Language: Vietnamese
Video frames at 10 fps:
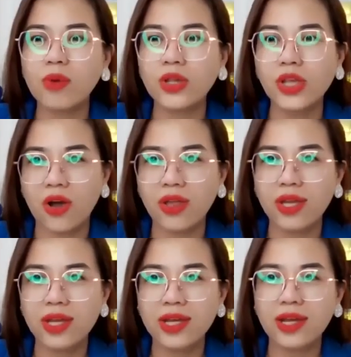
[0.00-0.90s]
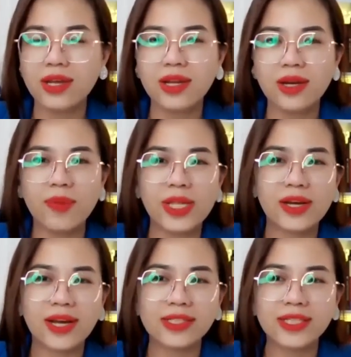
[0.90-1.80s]
không có giỏi à, nên là bây
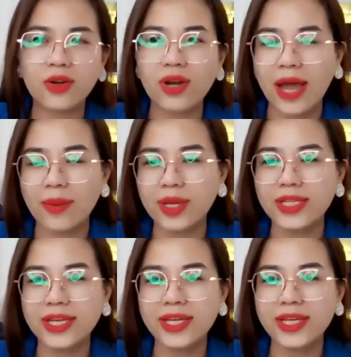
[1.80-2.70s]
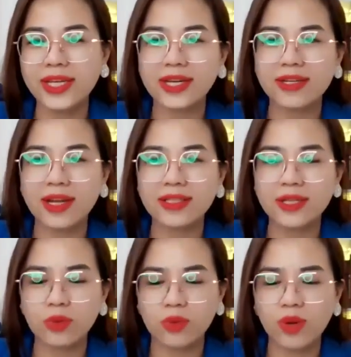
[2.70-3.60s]
giờ anh chị có làm cái gì đi chăng nữa anh
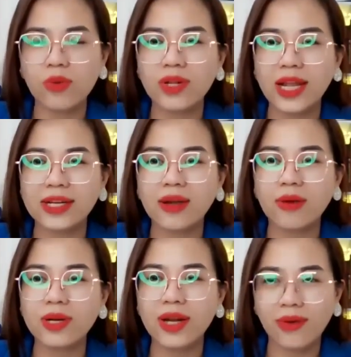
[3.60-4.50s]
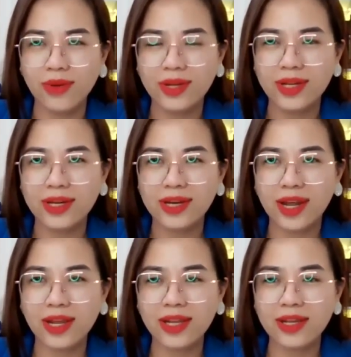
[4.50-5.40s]
chị cũng đâu có thành công được đâu
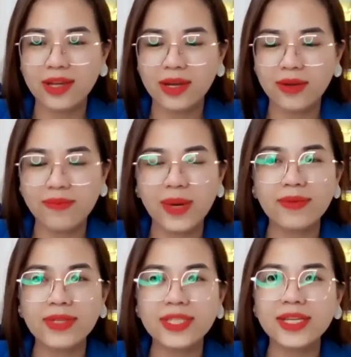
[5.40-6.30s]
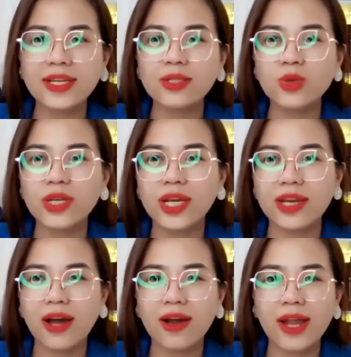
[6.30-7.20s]
ấy à, ờ, bởi vì chính cái suy
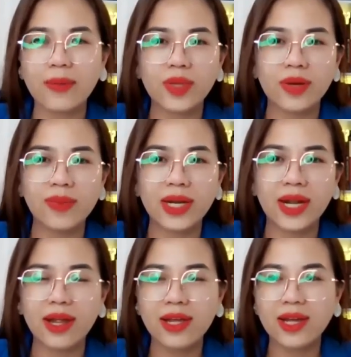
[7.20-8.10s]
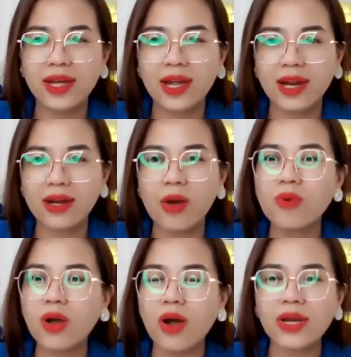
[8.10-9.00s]
nghĩ đó làm cho mình á à,
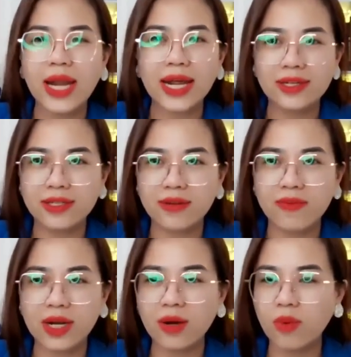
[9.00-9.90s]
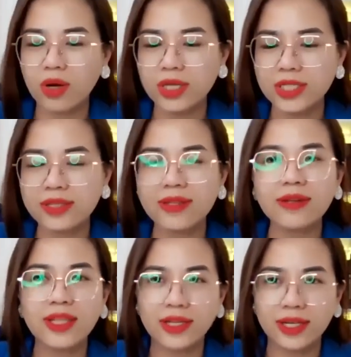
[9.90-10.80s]
không có năng lượng và không có cái sự
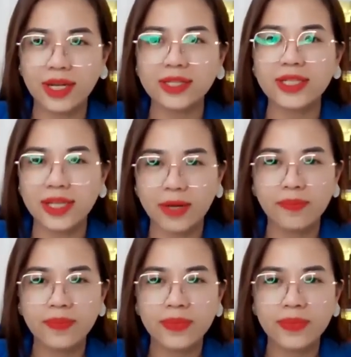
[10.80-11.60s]
tự tin các anh chị nha